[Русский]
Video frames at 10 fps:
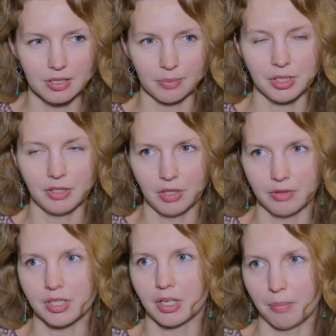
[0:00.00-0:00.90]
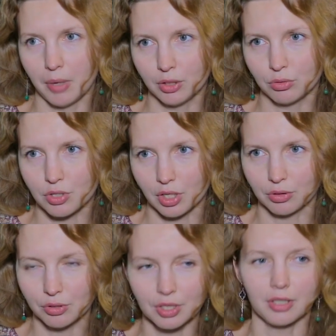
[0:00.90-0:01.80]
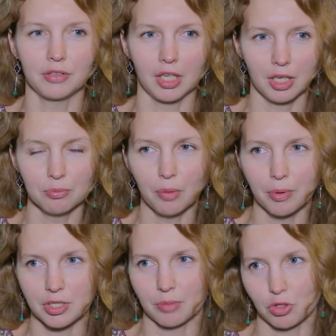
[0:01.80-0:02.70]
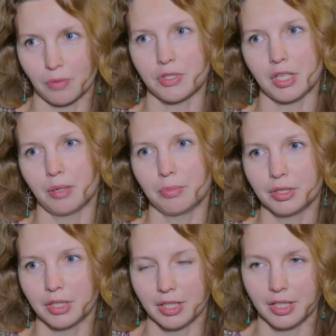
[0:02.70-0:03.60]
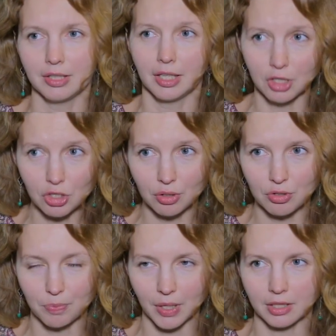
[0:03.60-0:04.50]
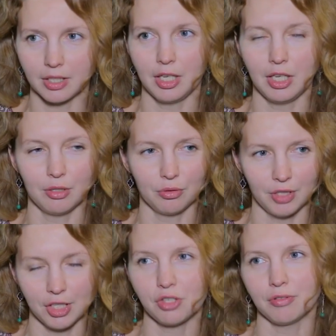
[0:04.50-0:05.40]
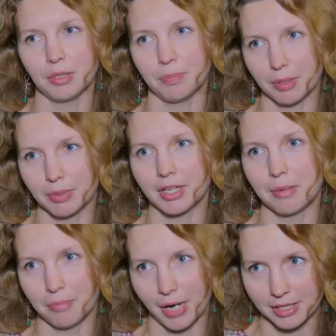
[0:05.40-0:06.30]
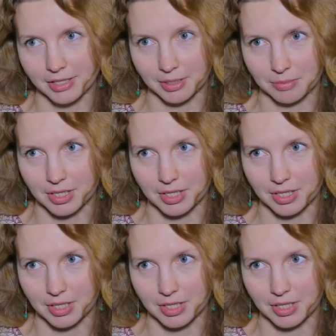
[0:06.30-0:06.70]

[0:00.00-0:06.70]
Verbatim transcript: и замотивировать команду и сотрудников таким образом, чтобы все работали и на личный успех, и увеличивали прибыль компании тем